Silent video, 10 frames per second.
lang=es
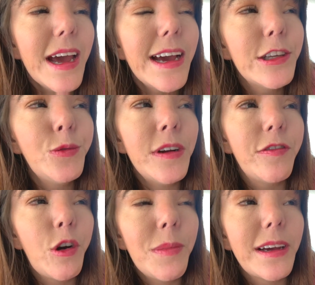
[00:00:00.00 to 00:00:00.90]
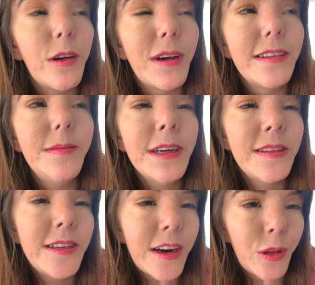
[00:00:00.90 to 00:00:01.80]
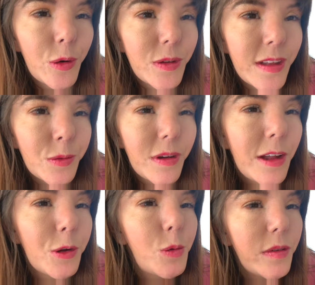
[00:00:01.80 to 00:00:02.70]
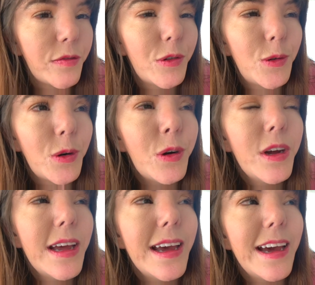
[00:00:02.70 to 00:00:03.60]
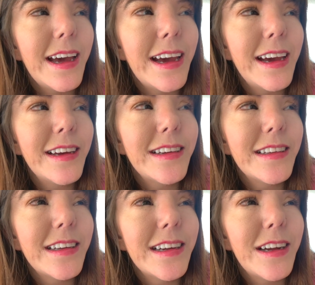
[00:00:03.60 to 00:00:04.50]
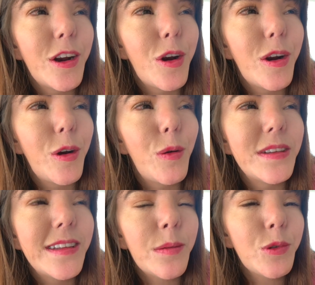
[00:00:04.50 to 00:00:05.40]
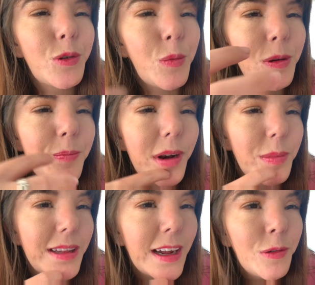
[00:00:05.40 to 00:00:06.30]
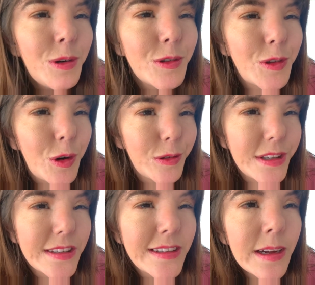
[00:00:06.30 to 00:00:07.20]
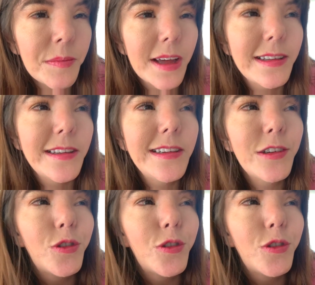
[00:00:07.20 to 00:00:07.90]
Es una forma que, aunque si bien es cierto, lo estamos hablando como en futuro, eh, lo estamos como implementando en nuestro sistema, es decir,